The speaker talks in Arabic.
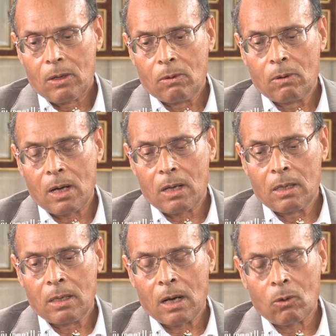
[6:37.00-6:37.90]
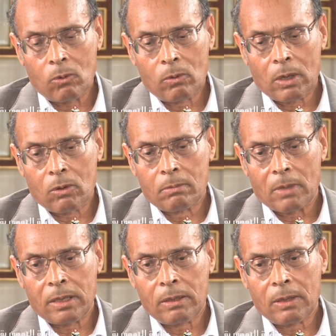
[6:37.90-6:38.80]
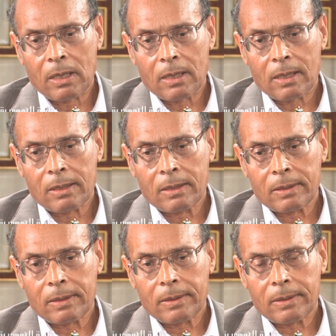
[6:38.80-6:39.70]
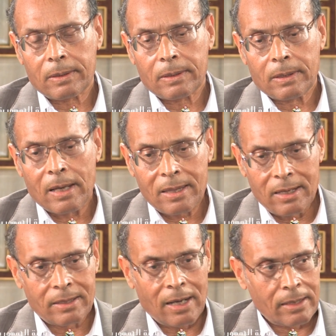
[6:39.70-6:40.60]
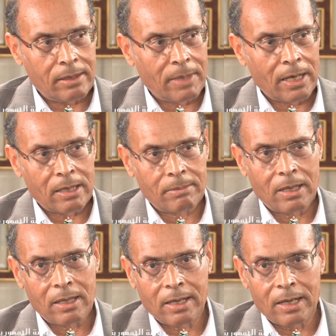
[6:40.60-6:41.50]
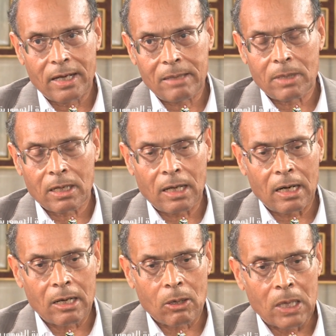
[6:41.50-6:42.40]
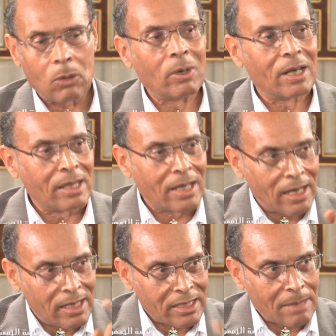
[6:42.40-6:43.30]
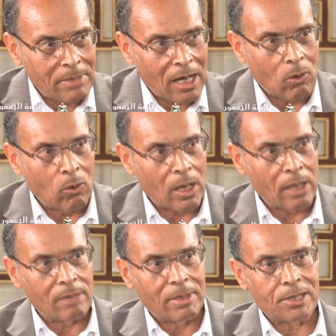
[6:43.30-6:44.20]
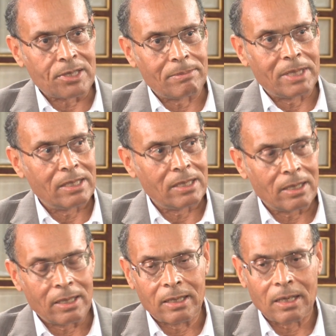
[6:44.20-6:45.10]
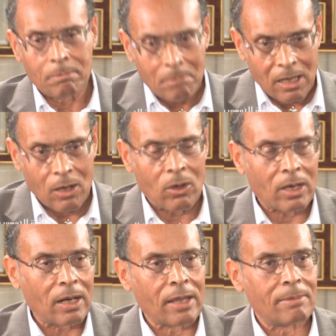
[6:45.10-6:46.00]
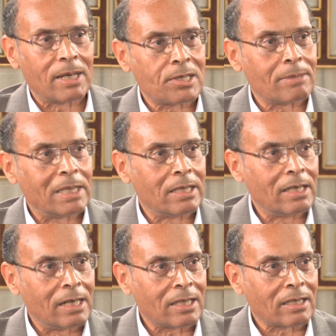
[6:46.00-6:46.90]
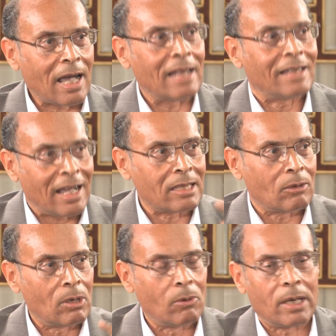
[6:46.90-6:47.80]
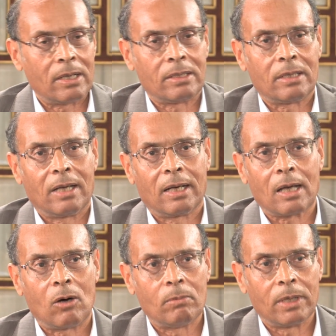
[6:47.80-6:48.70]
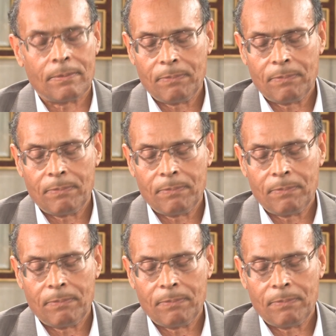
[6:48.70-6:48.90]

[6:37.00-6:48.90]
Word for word: وأقول لكم أن آه، هذا الاتحاد المغاربي الذي كان حبرا على رق والذي كانت تمنعه الأنظمة الاستبدادية لأن مرة أخرى الأنظمة الاستبدادية لا تتحد حتى ولو كانت تدعي القومية